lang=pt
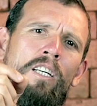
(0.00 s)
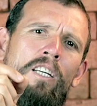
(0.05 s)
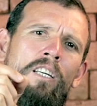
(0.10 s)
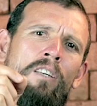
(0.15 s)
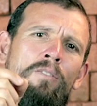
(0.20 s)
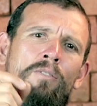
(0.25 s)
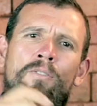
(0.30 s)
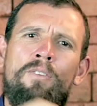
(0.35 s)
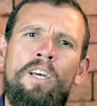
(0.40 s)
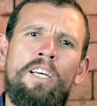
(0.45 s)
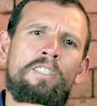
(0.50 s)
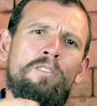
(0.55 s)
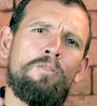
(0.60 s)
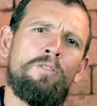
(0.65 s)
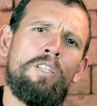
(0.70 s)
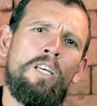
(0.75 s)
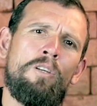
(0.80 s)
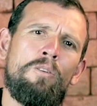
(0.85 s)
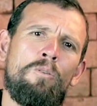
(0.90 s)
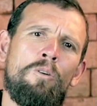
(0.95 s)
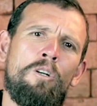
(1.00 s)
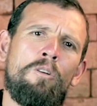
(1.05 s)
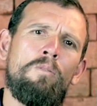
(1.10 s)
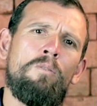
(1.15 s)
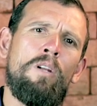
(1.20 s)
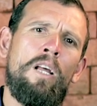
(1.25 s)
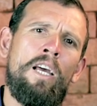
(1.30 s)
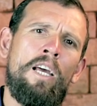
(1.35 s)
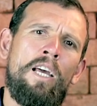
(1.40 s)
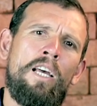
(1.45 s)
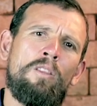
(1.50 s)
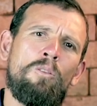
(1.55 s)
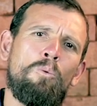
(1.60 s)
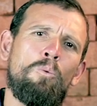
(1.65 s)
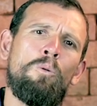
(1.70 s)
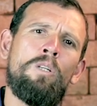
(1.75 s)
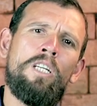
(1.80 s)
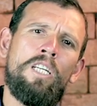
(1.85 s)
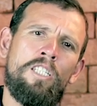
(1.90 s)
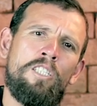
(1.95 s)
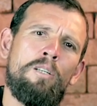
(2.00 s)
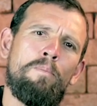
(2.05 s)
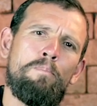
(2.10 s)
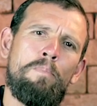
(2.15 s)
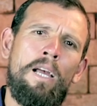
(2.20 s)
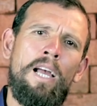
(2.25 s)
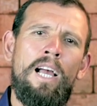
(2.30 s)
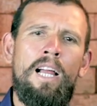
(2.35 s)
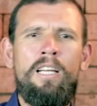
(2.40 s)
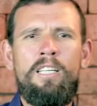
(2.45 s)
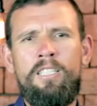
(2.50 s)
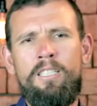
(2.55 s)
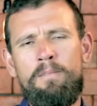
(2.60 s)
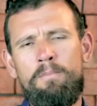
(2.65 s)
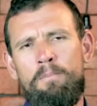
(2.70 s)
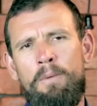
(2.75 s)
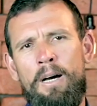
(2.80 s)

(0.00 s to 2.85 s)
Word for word: e fez o Senhor é, túnicas de peles